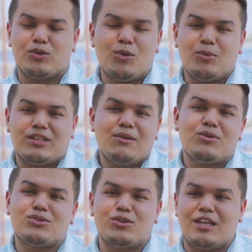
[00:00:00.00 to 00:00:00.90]
otros
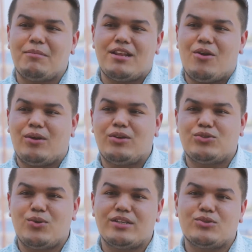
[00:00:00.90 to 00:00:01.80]
motivos no terminaron ellos
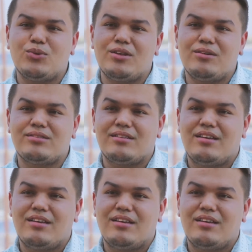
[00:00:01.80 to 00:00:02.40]
sus estudios